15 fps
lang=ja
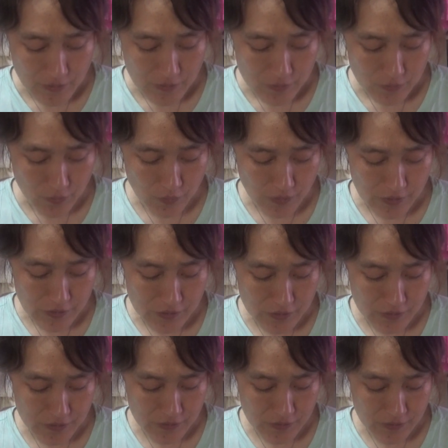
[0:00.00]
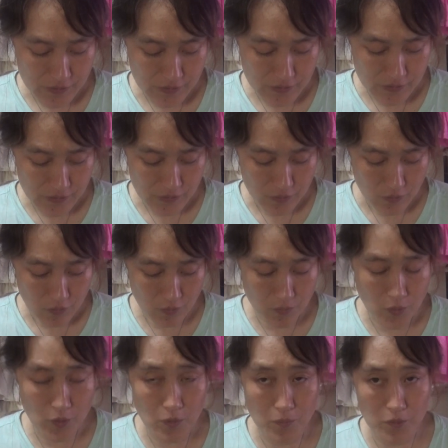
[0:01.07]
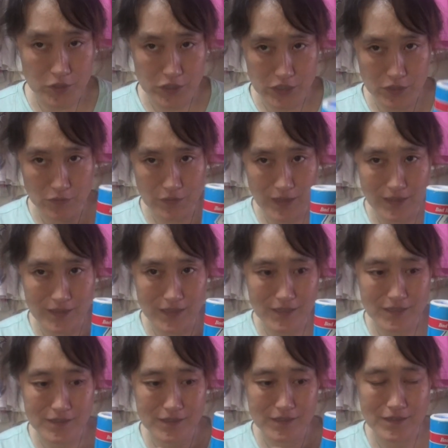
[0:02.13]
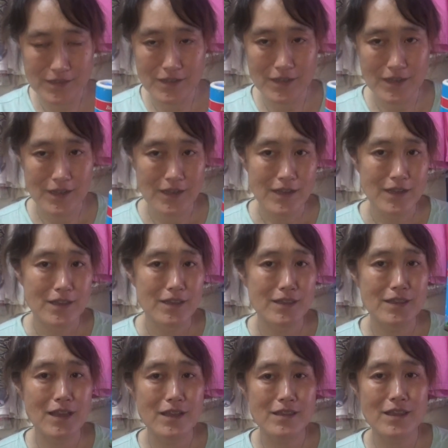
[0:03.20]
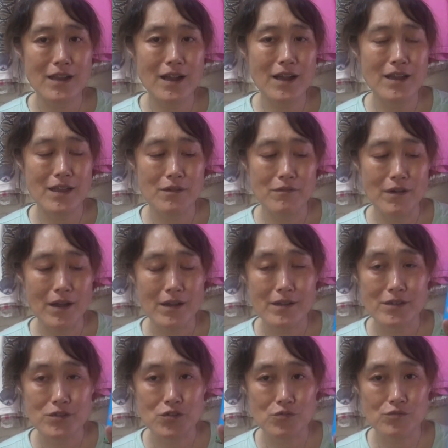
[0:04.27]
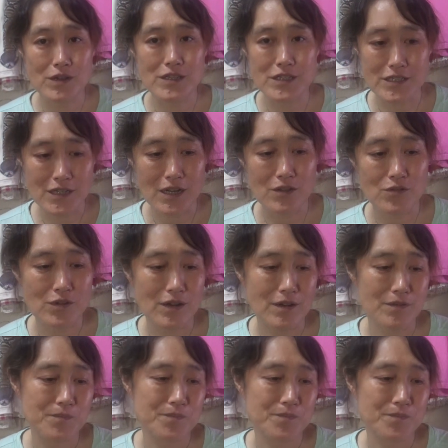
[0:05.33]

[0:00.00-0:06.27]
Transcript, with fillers: そうですほぼほぼ塩なんですなんで岩塩は食塩に近いのか